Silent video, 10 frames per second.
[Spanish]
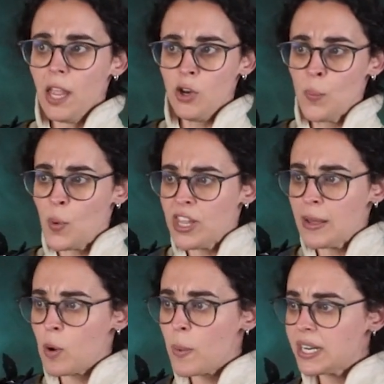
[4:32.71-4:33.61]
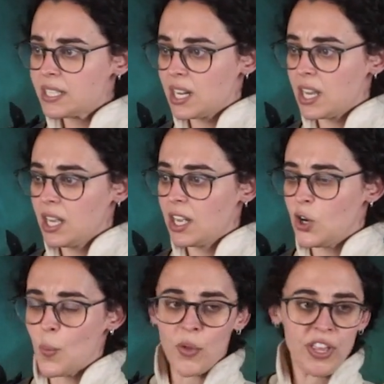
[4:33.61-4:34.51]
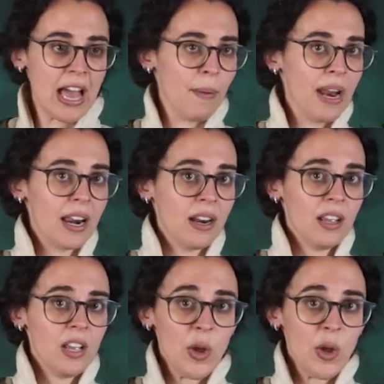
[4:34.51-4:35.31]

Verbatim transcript: No podía moverse, no podía hablar,